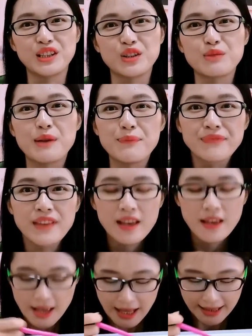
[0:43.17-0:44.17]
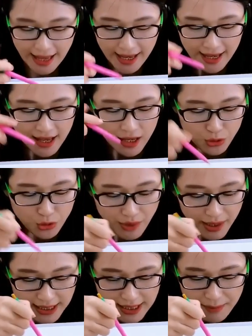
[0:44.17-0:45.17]
同学们，来读
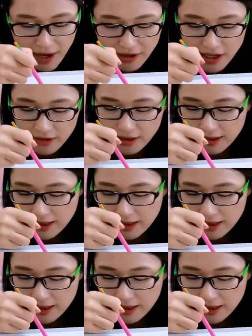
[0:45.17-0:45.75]
完这个音标之后呢，